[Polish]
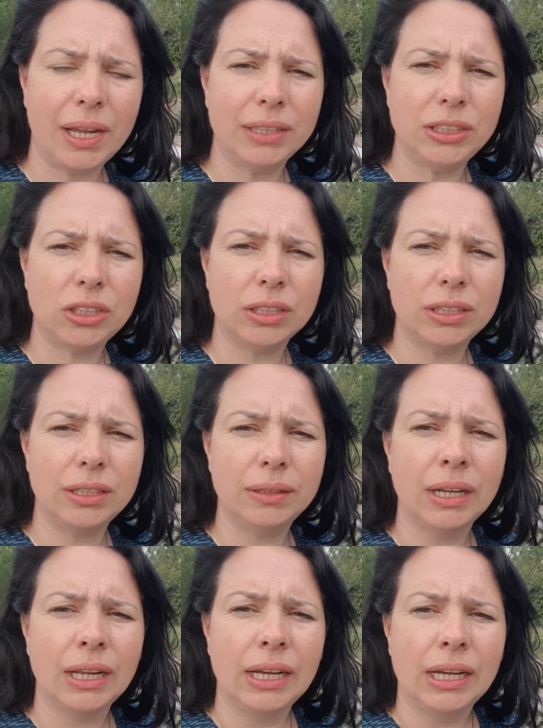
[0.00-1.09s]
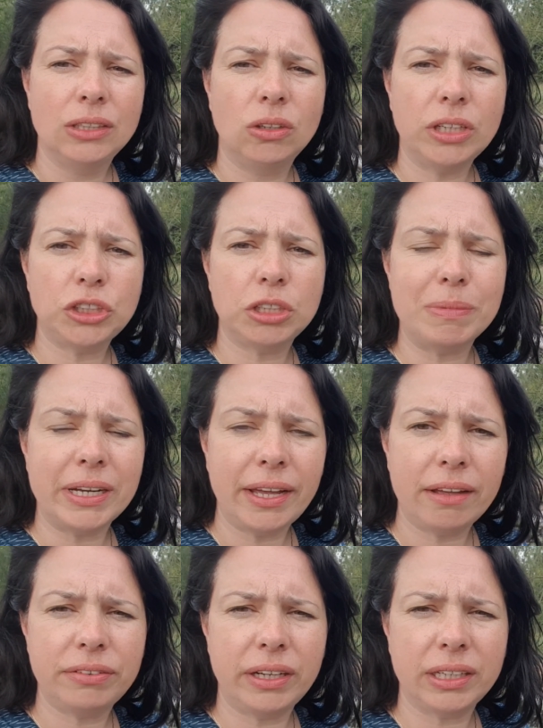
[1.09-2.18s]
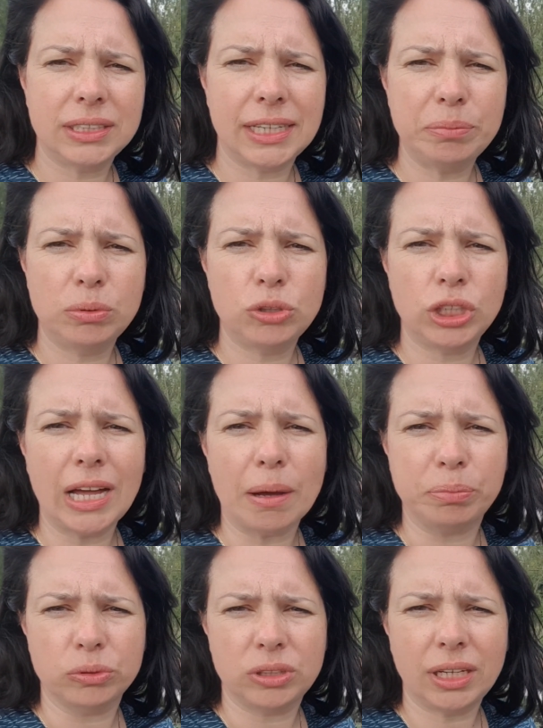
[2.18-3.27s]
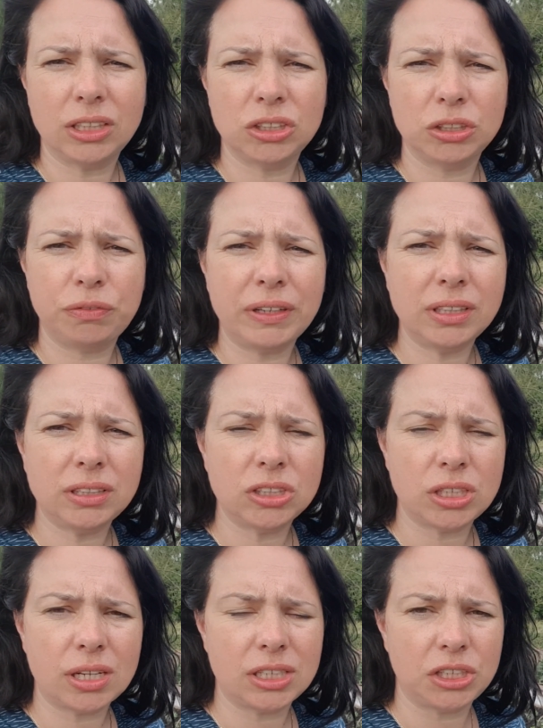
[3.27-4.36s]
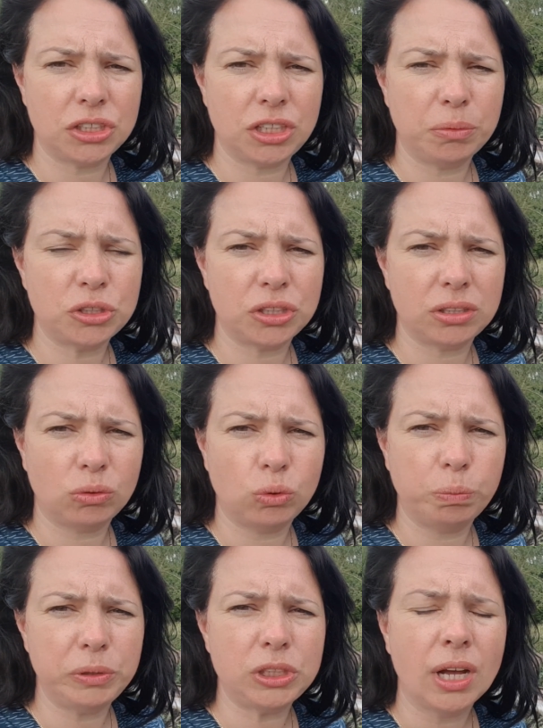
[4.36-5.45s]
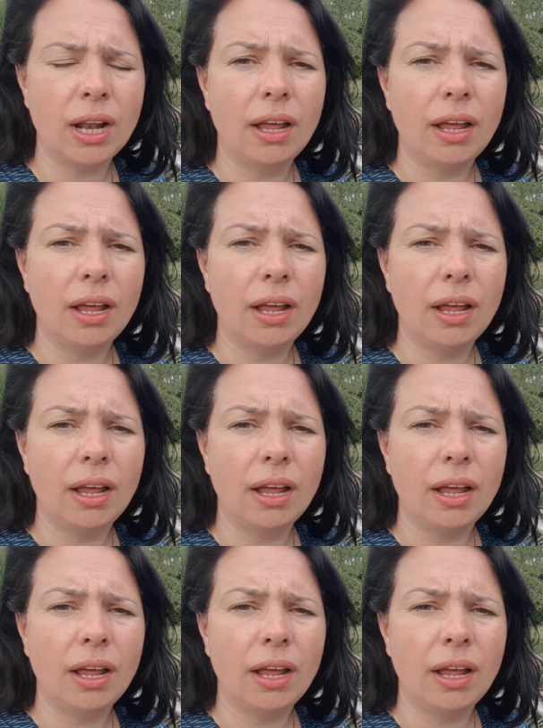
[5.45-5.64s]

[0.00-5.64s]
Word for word: dla nich y, do naszych marchewek, cebul czy kapust. Tak? Także to jest fantastyczna rzecz, jeżeli możecie to kupić.